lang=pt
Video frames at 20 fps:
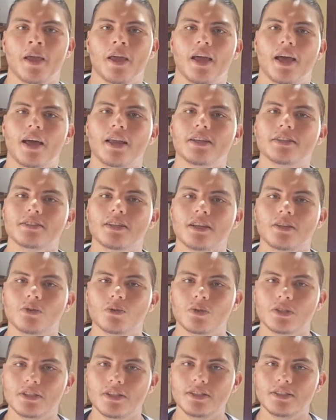elas têm
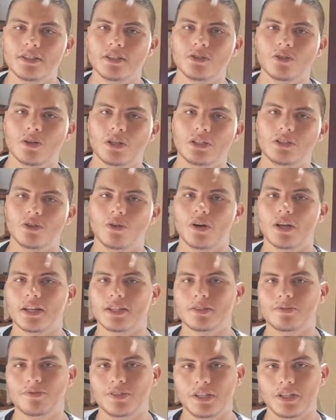duas decisões: ou
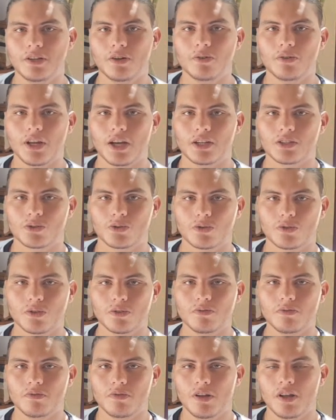elas ficam e
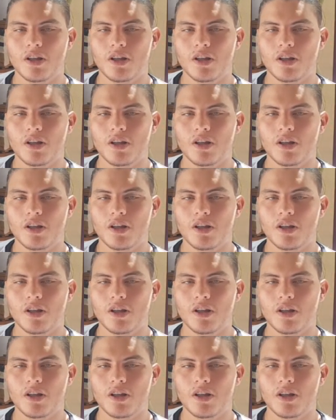ajudam,